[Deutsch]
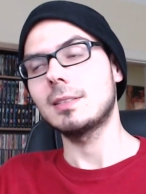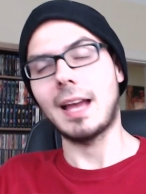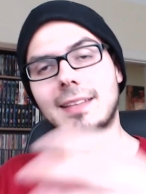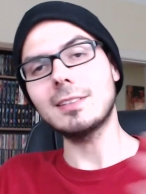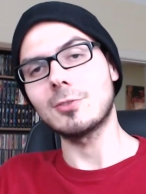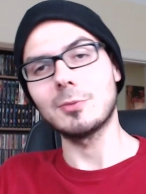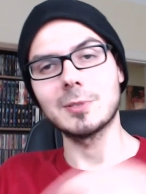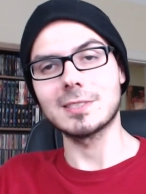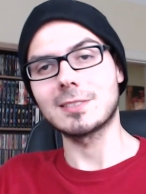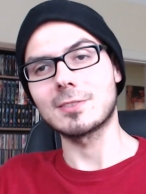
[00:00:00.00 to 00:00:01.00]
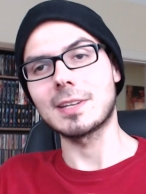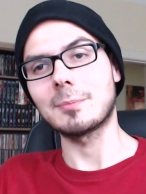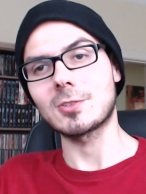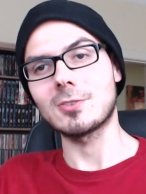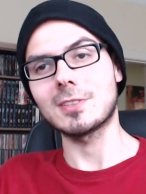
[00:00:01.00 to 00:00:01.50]
die andere Gruppe, die sich
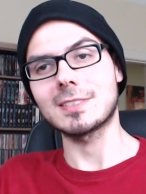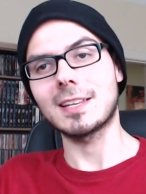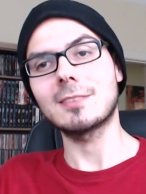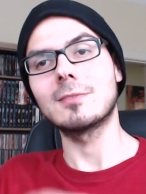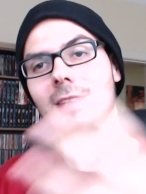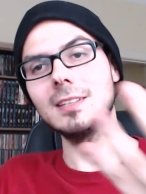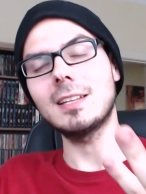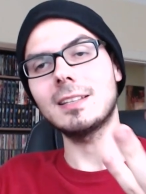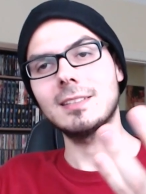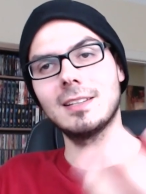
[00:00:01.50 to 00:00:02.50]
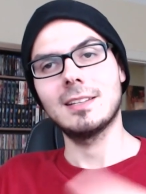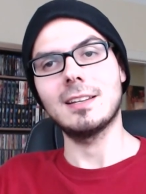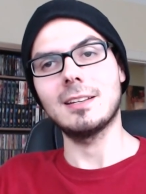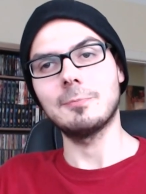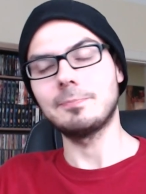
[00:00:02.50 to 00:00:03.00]
zusammengeschlossen hat, die dann
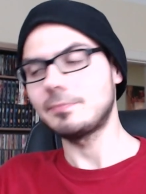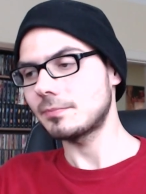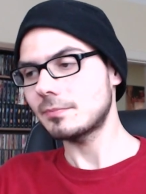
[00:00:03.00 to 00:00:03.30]
ähm,